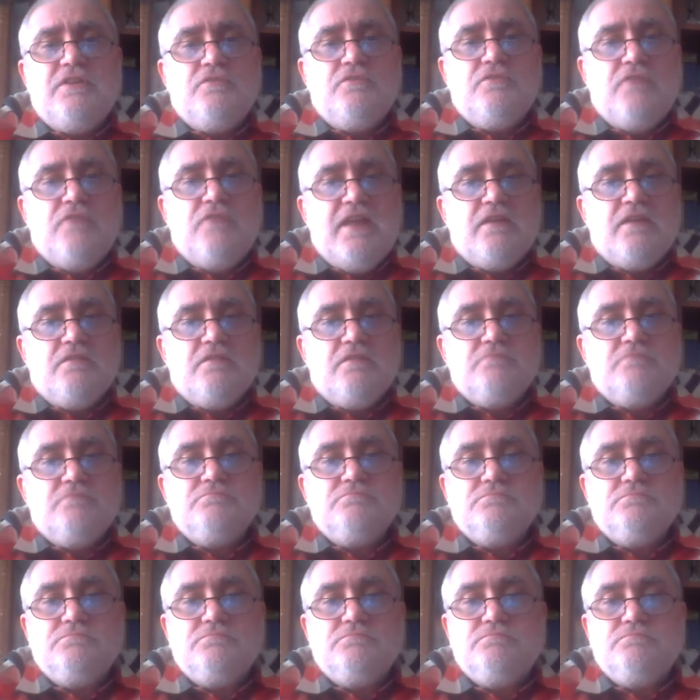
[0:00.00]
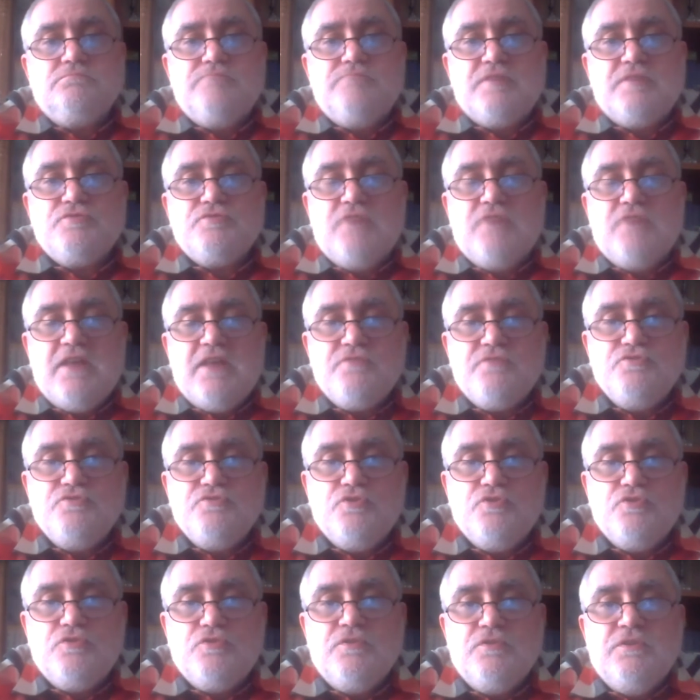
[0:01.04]
non è un
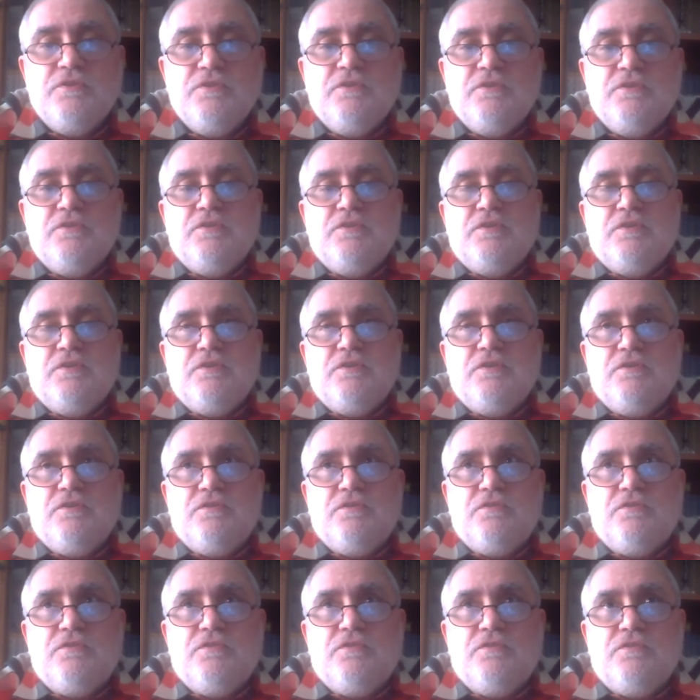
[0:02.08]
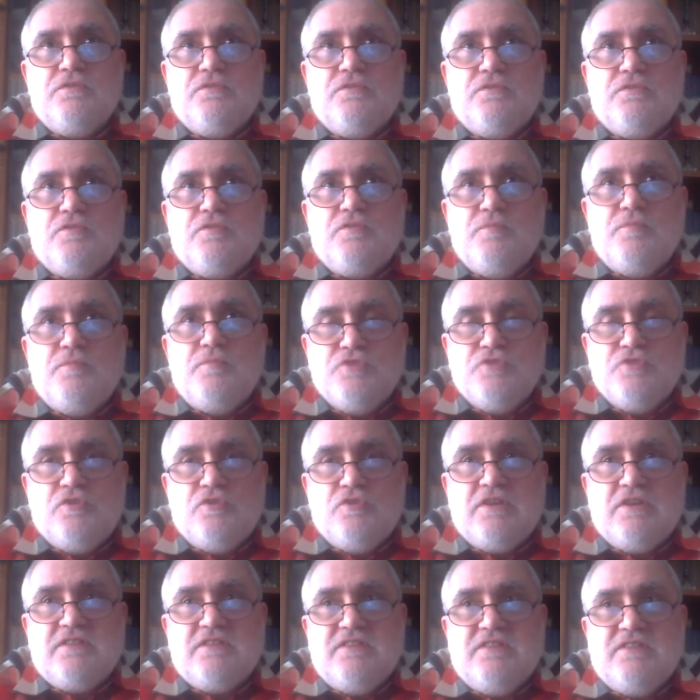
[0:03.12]
personaggio eh, come
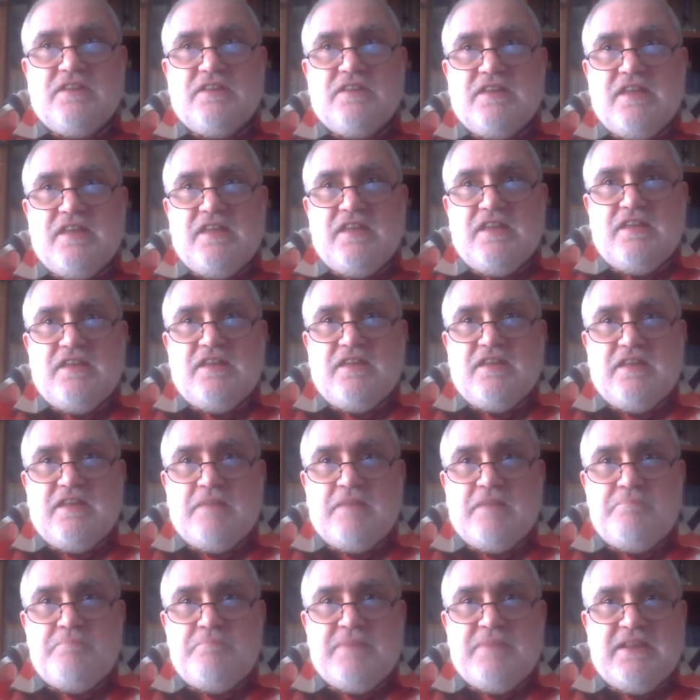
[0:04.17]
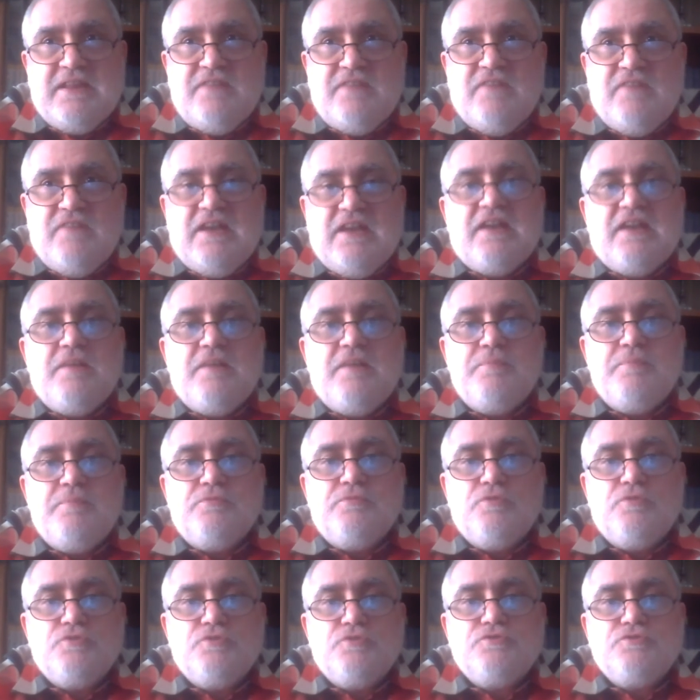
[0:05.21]
Socrate che eh, appariva anche
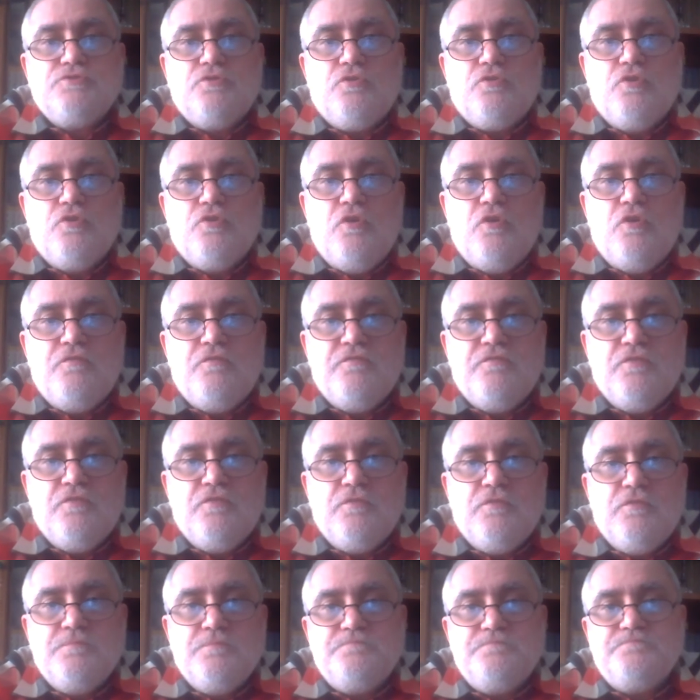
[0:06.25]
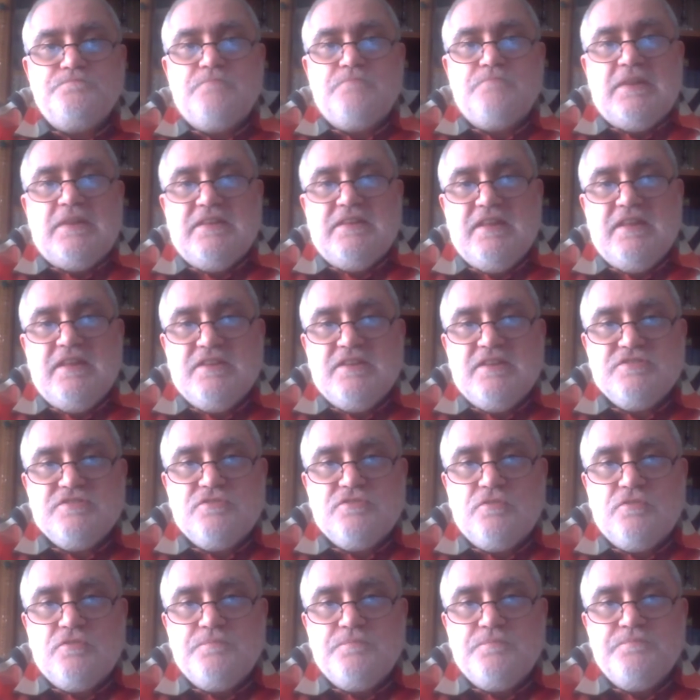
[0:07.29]
piuttosto goffo, mh, mm,
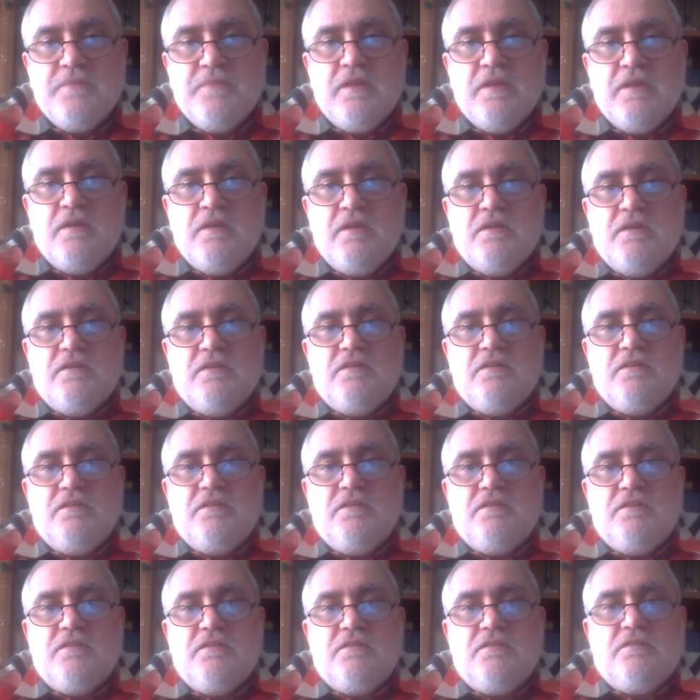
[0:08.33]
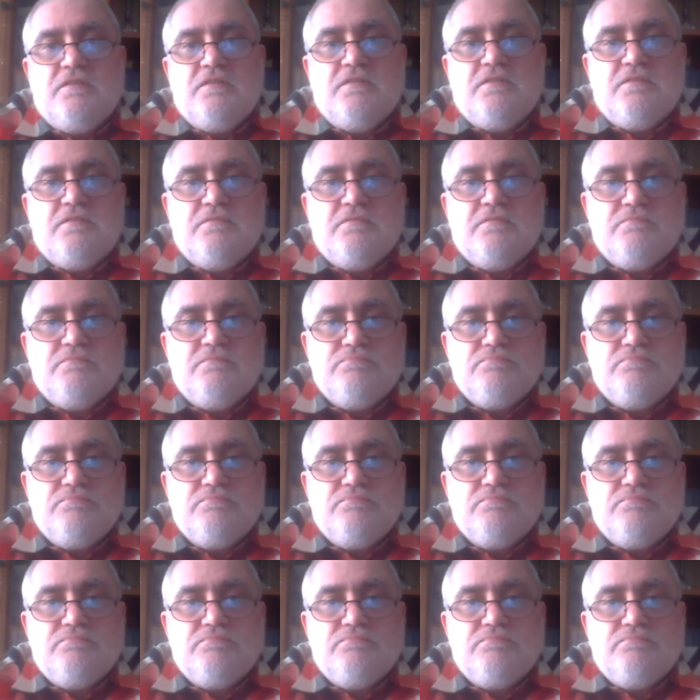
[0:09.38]
maldestro, eh,